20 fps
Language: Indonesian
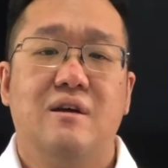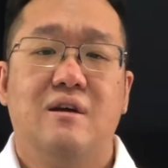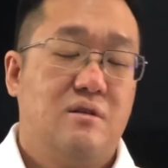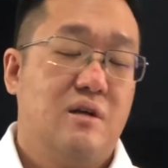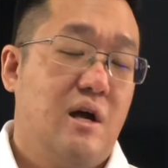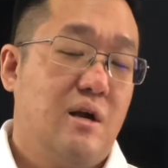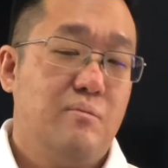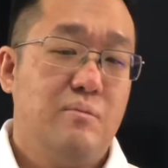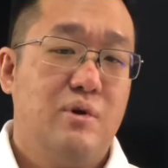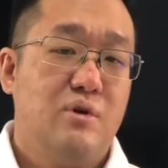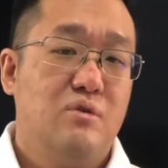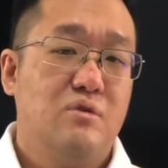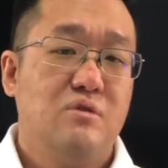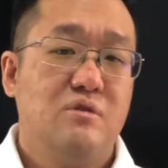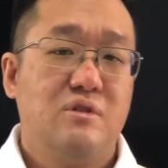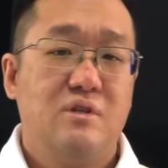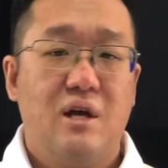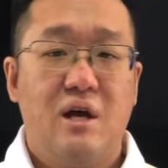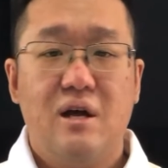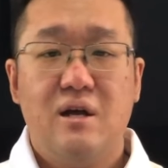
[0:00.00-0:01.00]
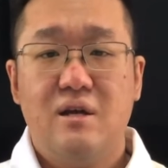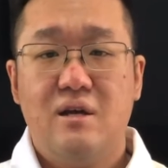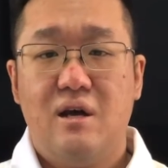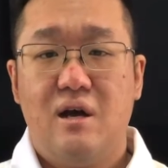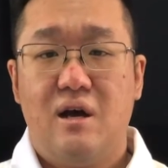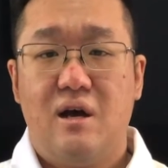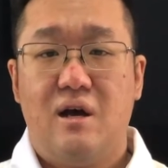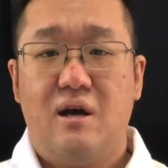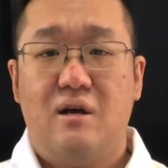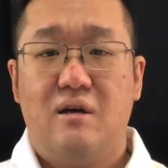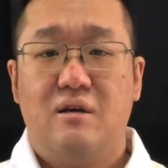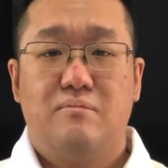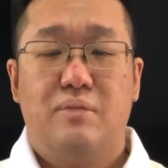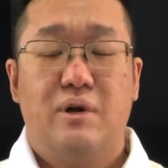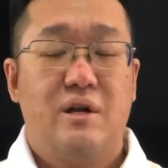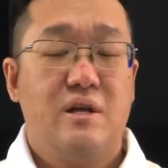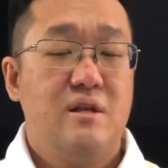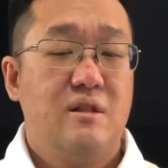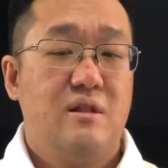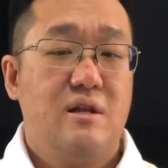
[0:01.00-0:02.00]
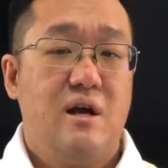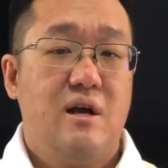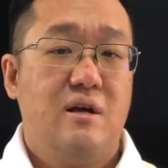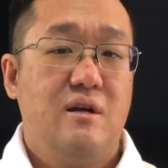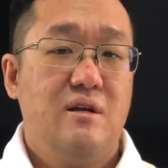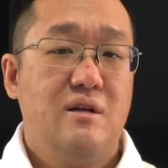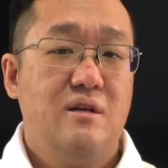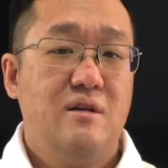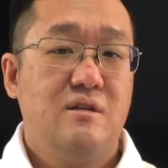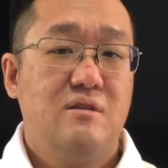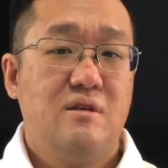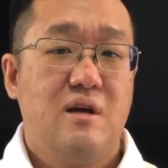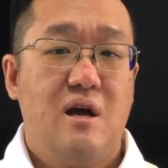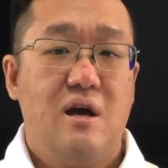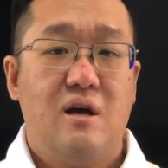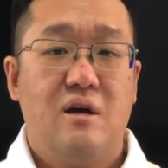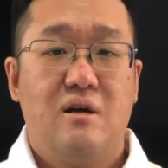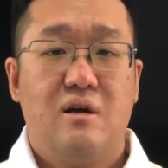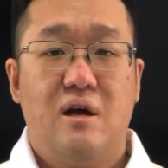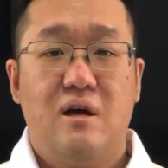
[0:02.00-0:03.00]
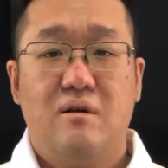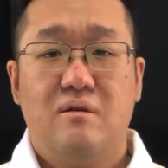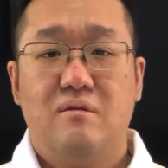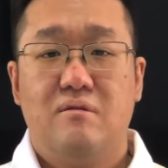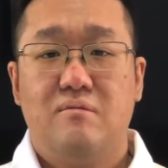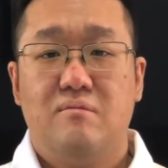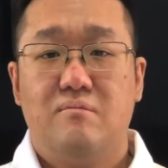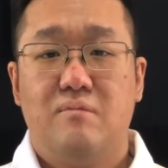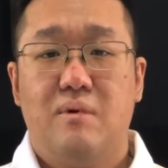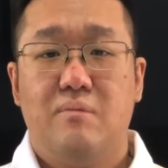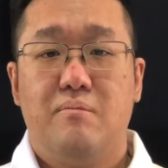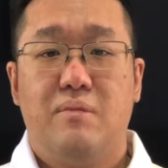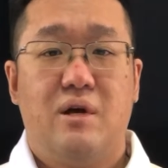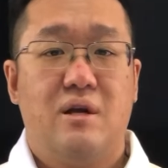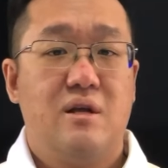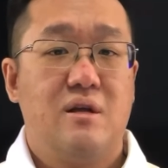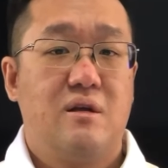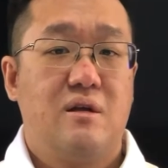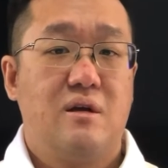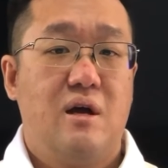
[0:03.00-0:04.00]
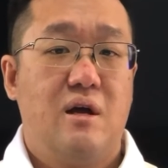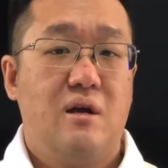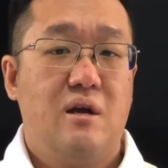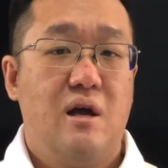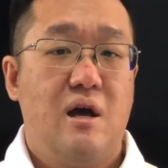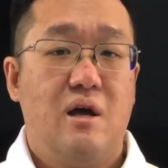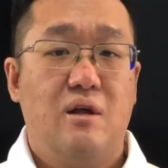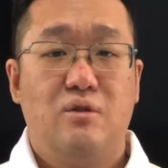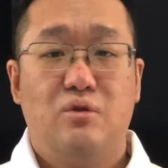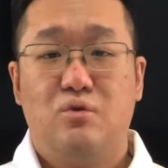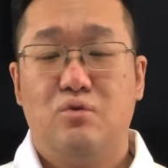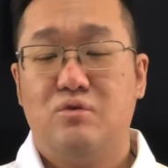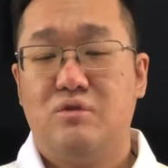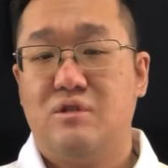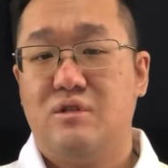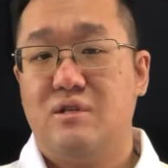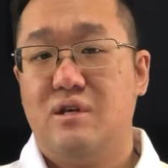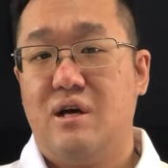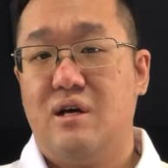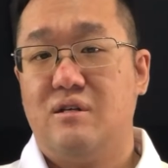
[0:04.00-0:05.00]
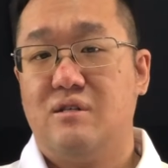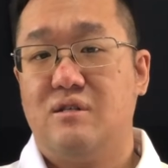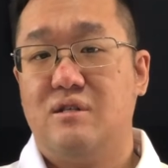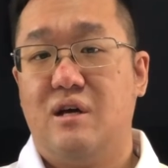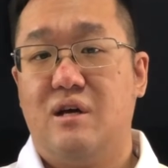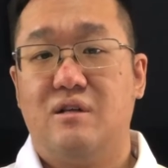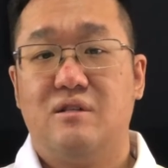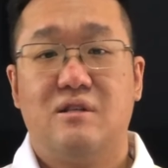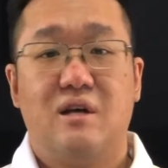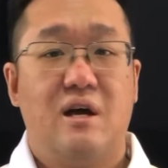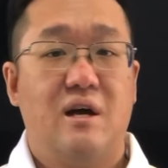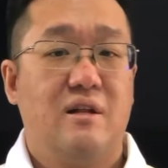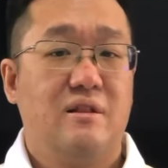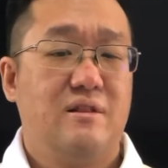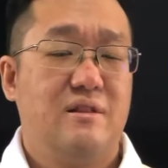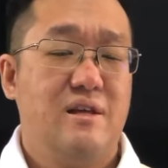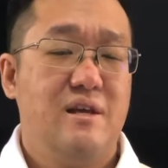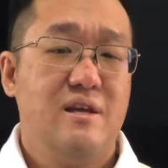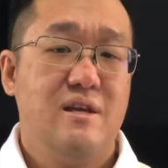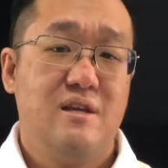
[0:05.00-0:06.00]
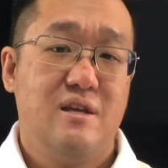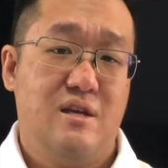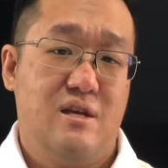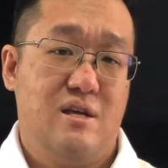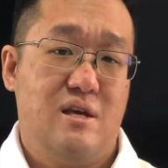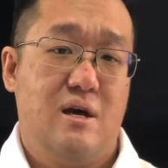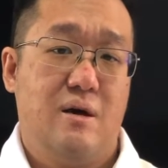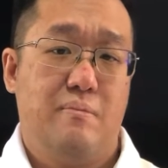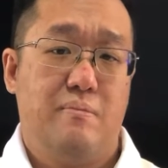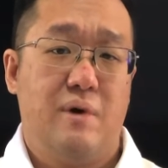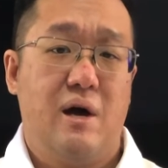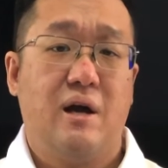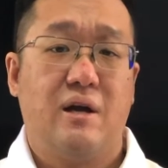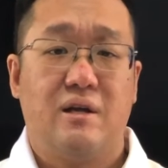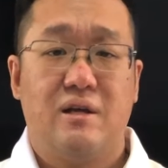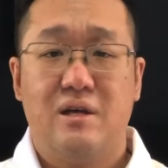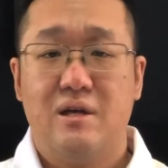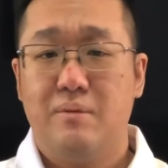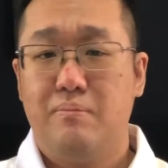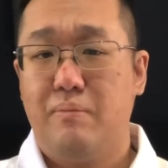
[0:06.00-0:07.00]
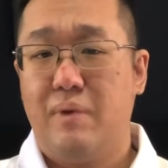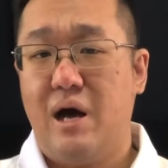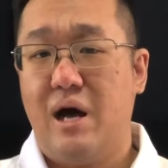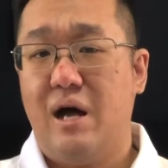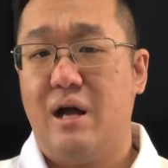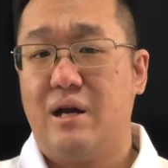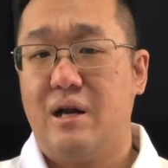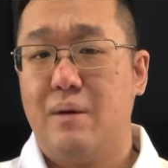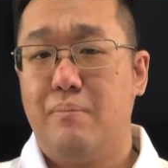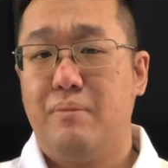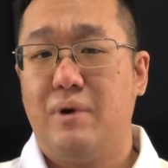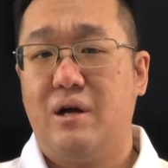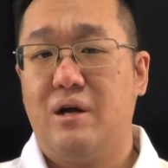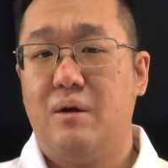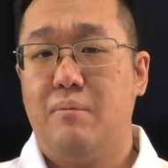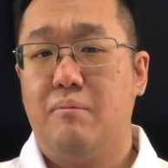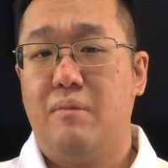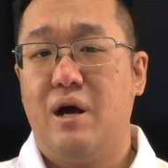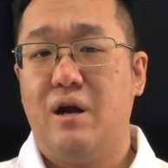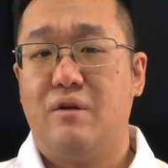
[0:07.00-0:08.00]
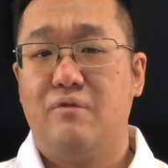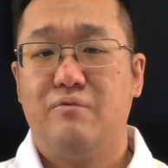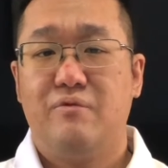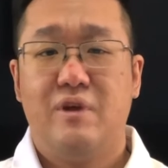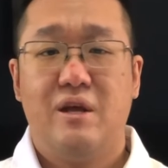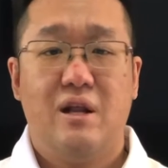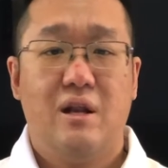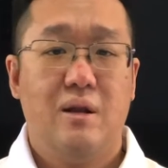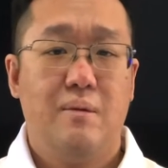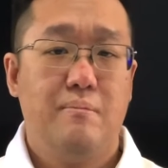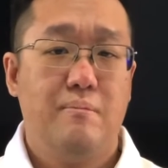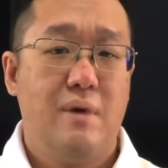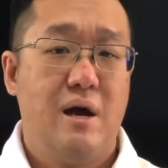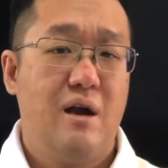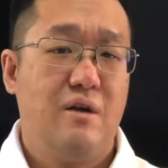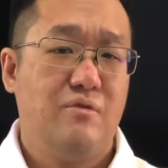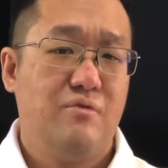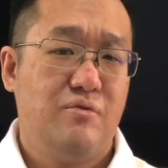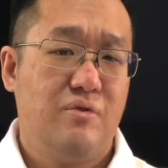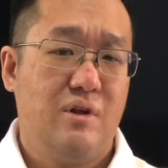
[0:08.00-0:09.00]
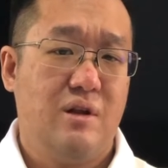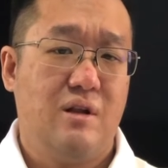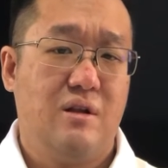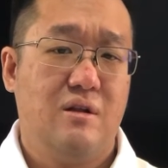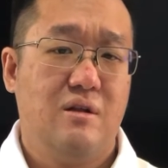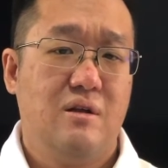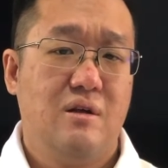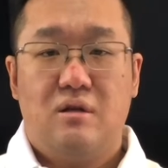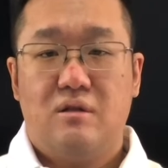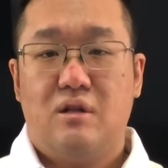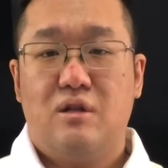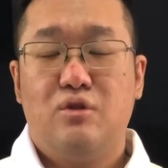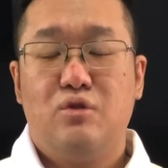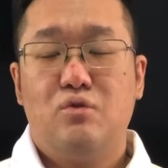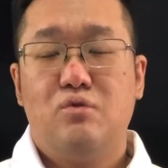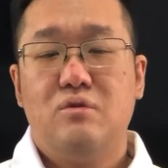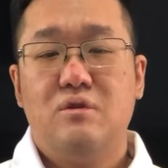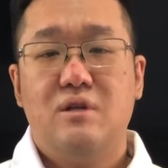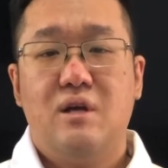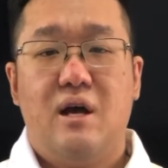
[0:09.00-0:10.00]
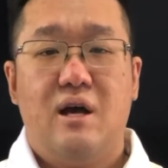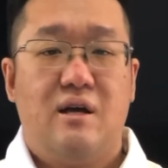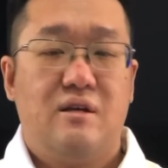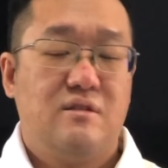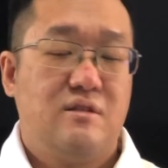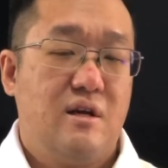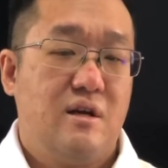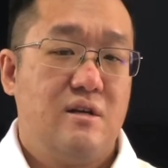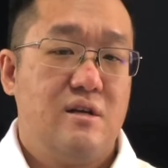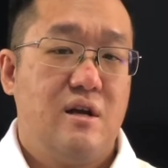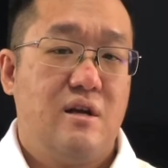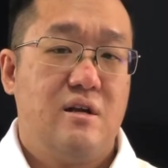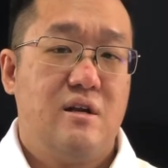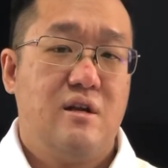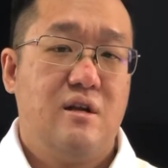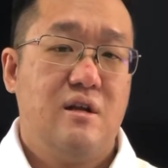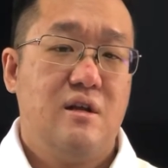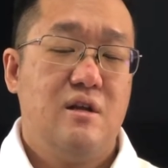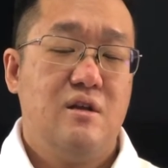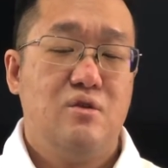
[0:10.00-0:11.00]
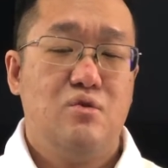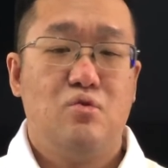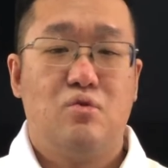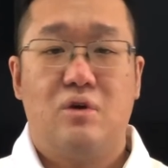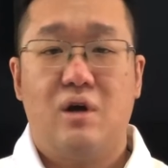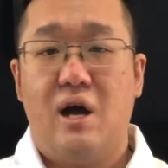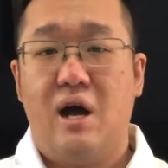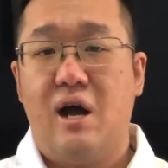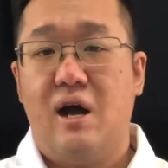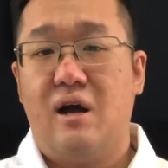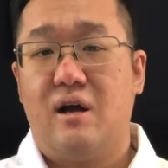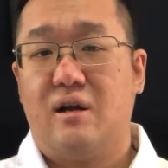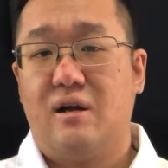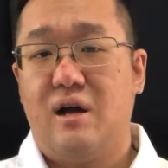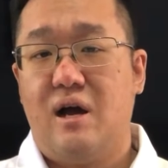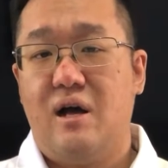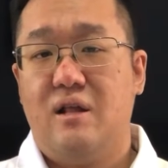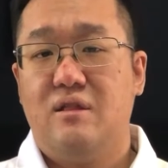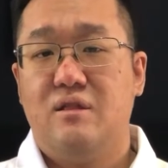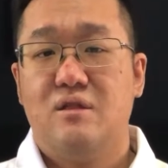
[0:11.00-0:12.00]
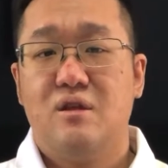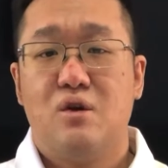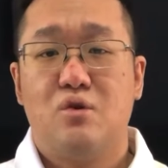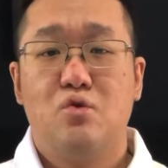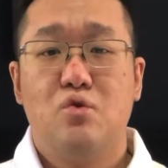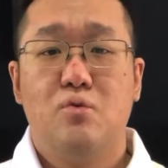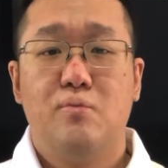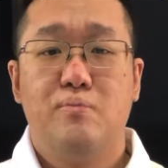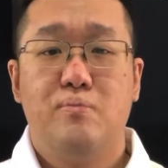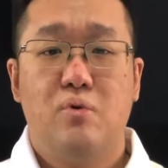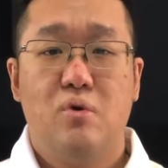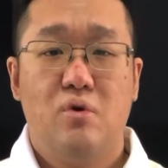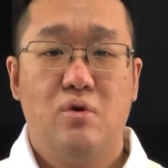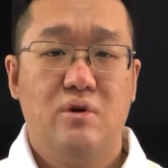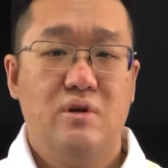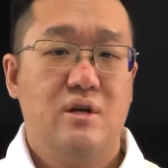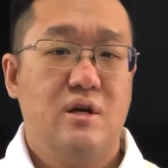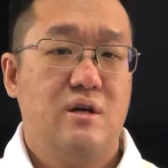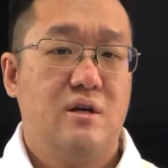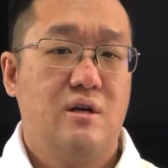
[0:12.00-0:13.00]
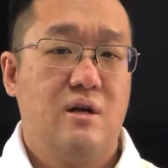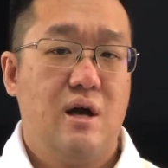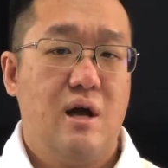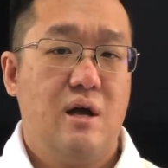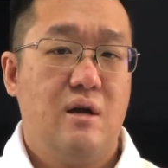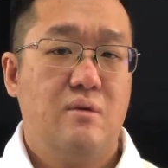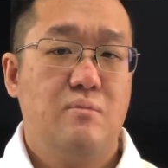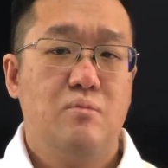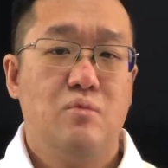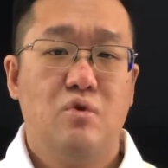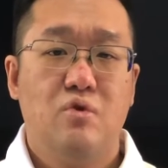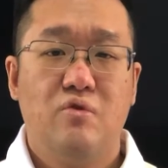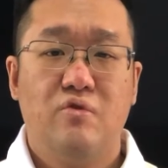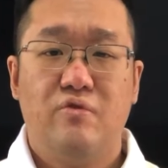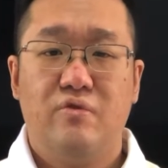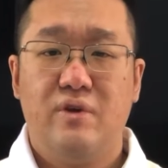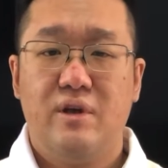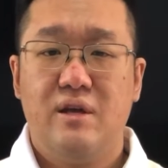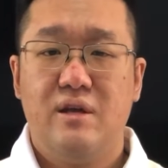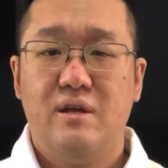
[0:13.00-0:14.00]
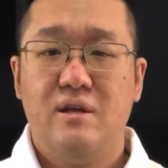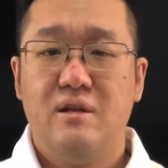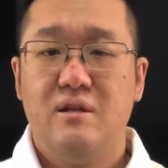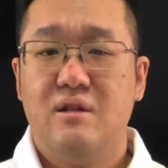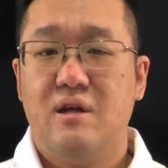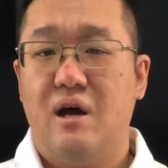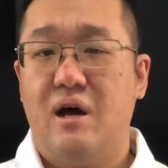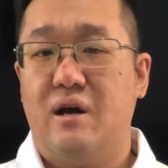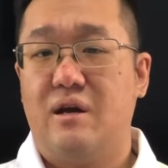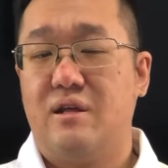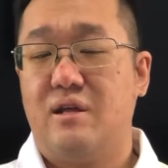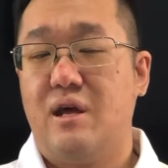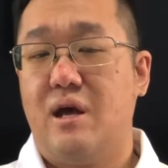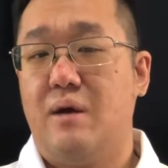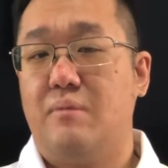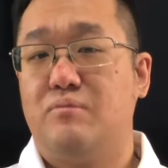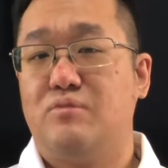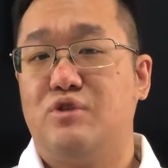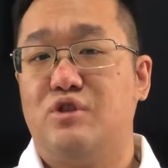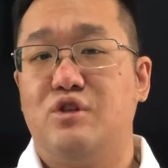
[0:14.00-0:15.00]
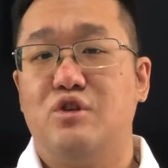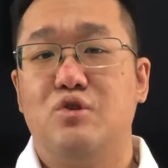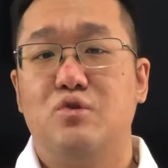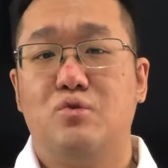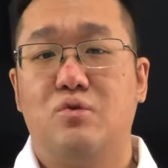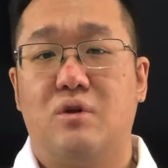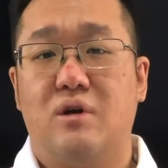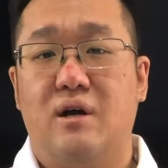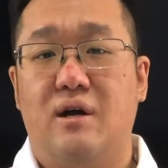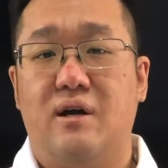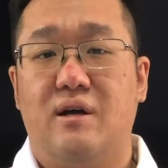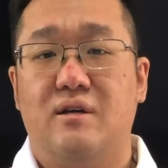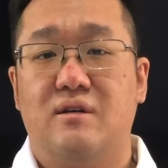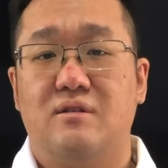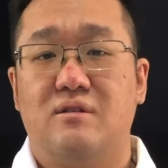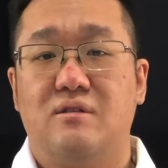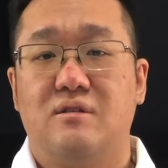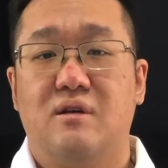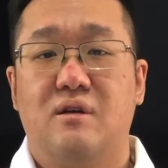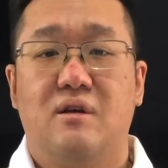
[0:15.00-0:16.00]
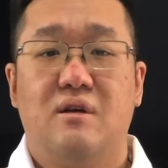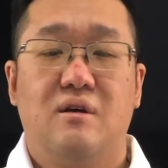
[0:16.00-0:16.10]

dan menurut saya berita ini sangat memberikan antusias yang sangat tinggi ya bagi para penggemar film Marvel tentunya serian ini juga akan terhubung dengan movie dari MCU guys